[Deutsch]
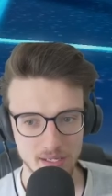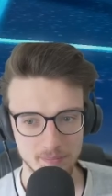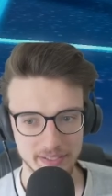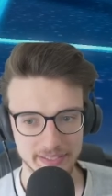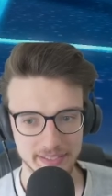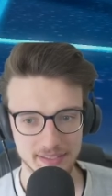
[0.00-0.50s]

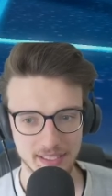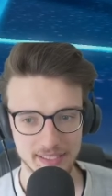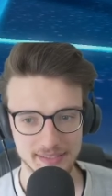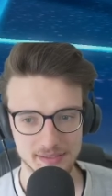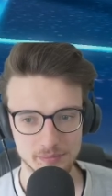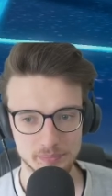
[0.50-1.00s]
Mein Gegner
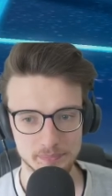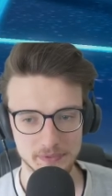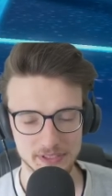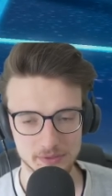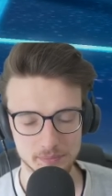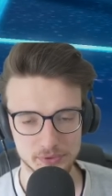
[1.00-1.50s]
ist ein,
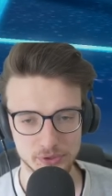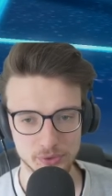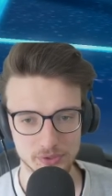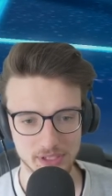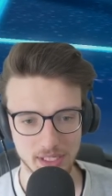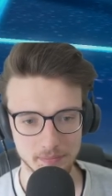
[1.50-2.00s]
ist ein
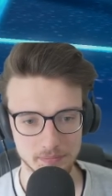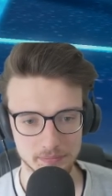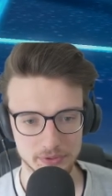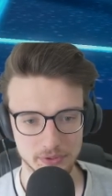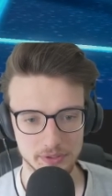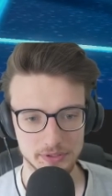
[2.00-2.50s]
Psychosamen,
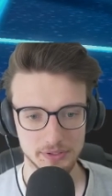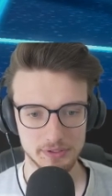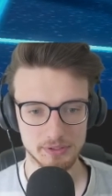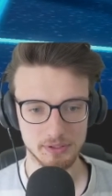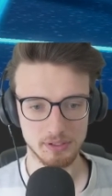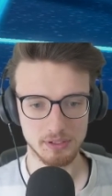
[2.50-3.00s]

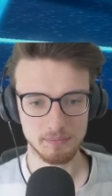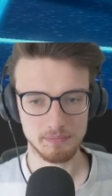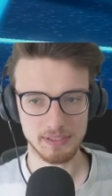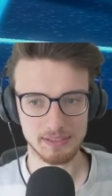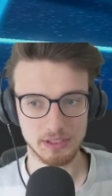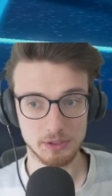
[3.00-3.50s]
bedeutet, äh,
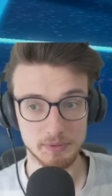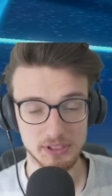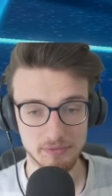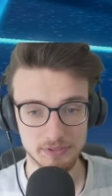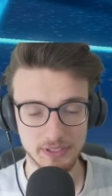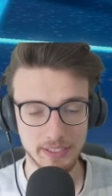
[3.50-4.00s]
dass seine
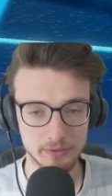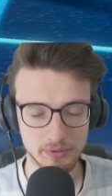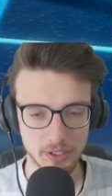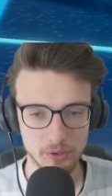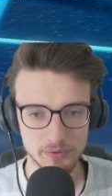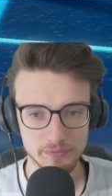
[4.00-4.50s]
Spezialverteidigung
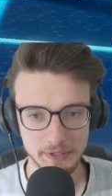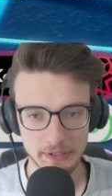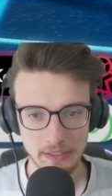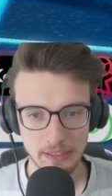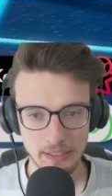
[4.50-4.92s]
erhöht wird.